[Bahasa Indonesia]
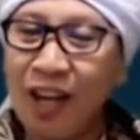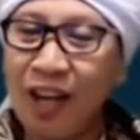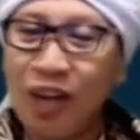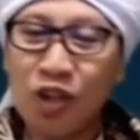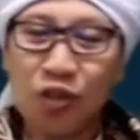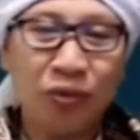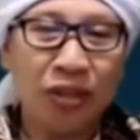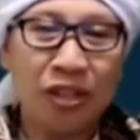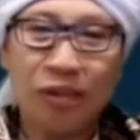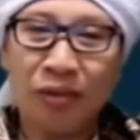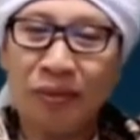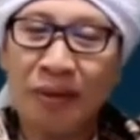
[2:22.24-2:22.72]
Nah,
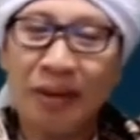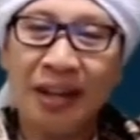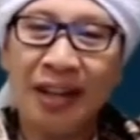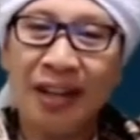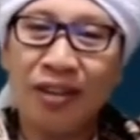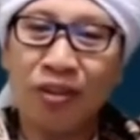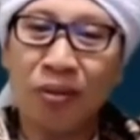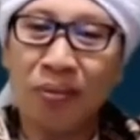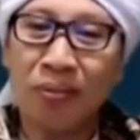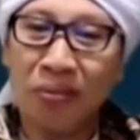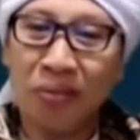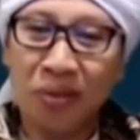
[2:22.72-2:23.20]
ini harus
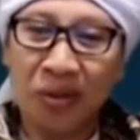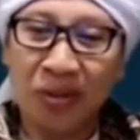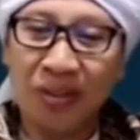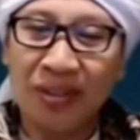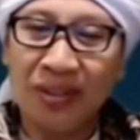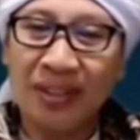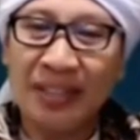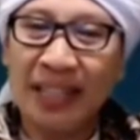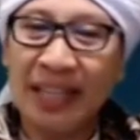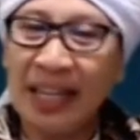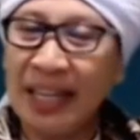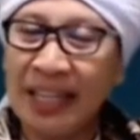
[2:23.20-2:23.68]
waspada
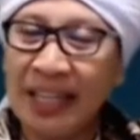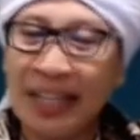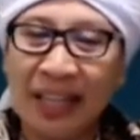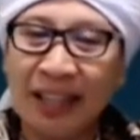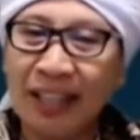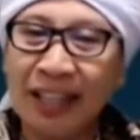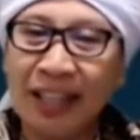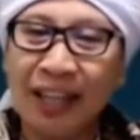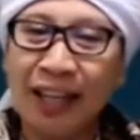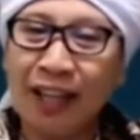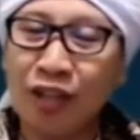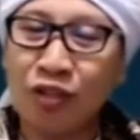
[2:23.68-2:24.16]
sombong.
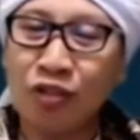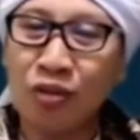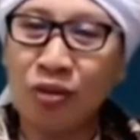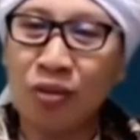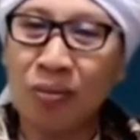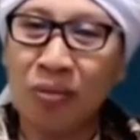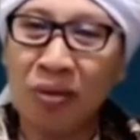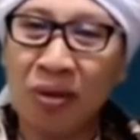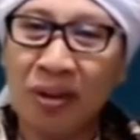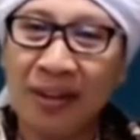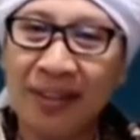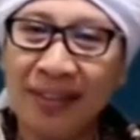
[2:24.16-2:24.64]
Jangan
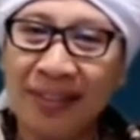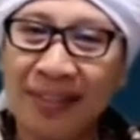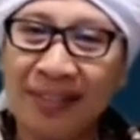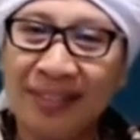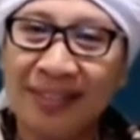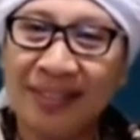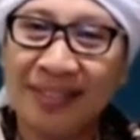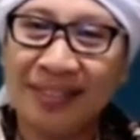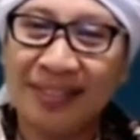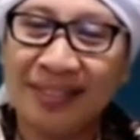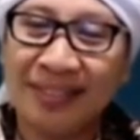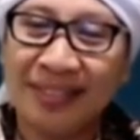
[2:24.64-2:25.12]
ngentengin
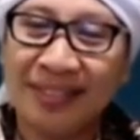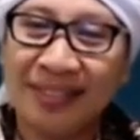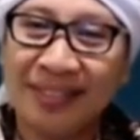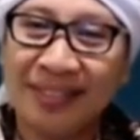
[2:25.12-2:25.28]
kesombongan.